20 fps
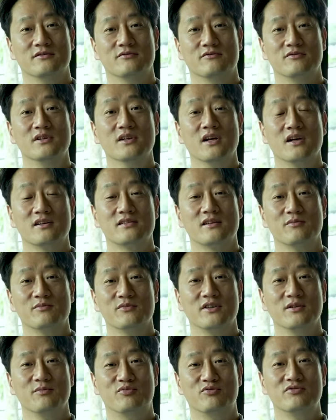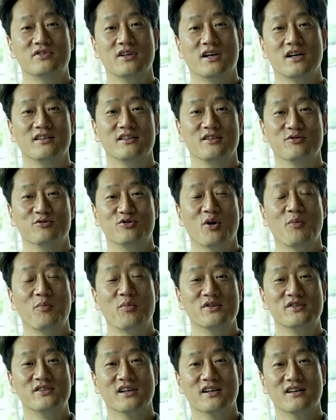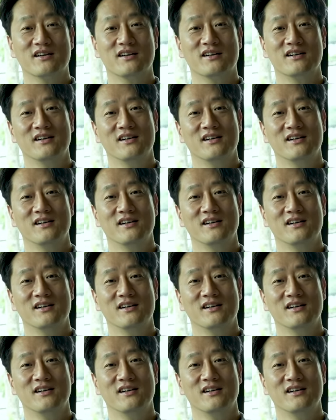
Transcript: 우리나라 사람들이 불쌍한 이유 첫 번째가